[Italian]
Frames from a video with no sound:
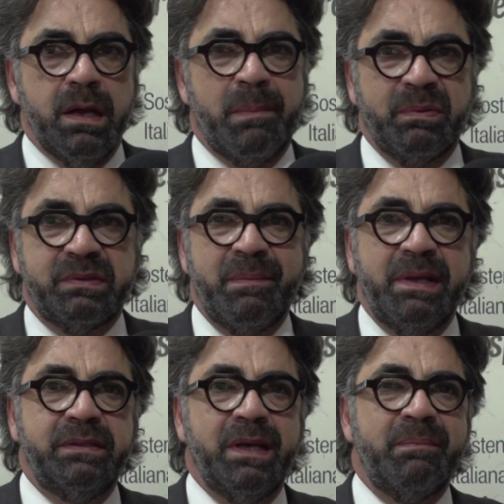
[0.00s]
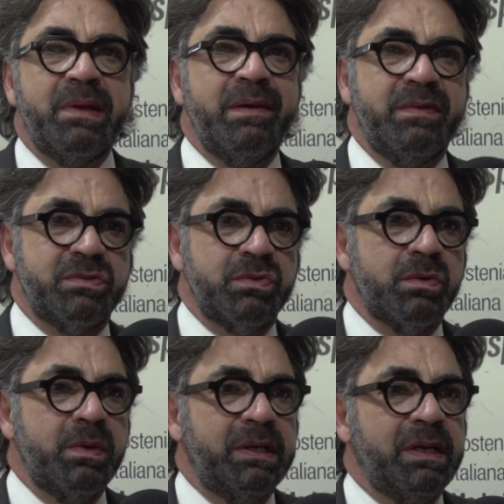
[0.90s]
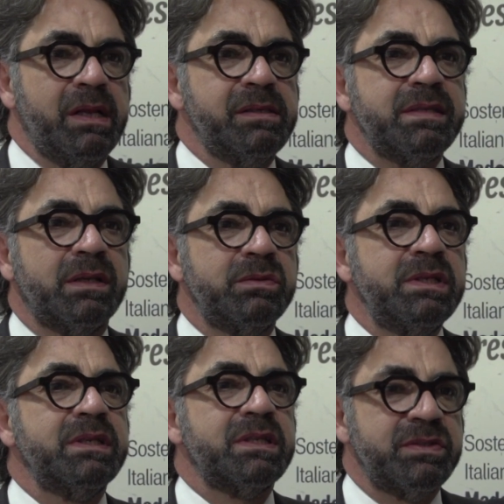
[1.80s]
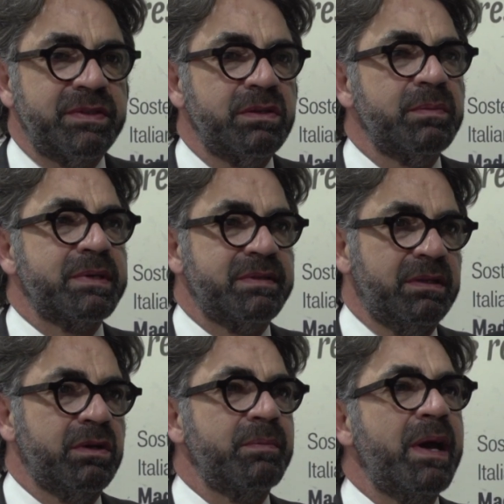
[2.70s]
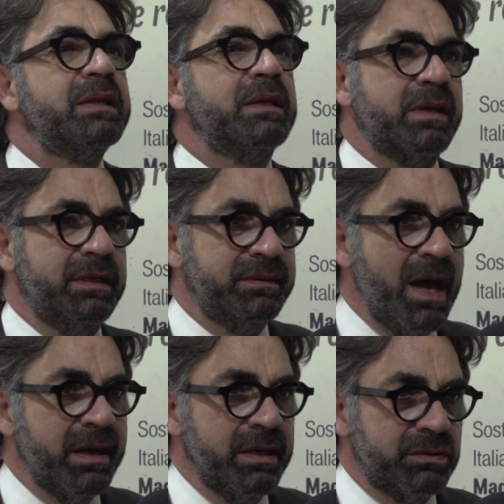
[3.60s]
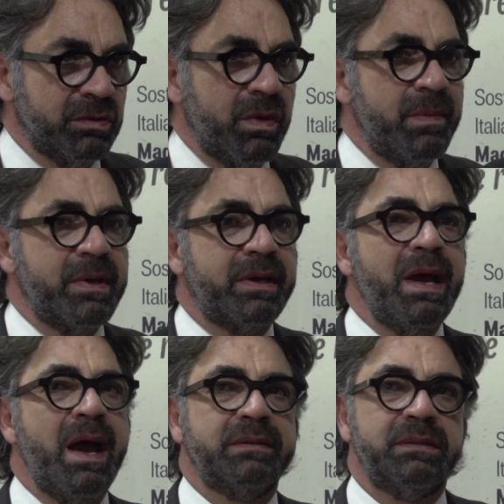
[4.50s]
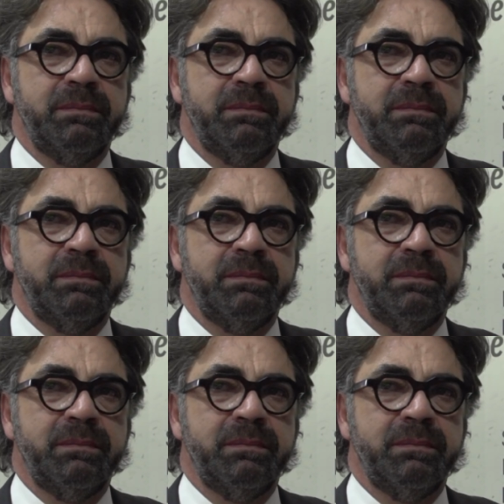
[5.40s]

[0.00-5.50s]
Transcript: Appuntamenti a breve sono quelli negli Stati Uniti che ci vedono presenti ormai da 30 anni su quei mercati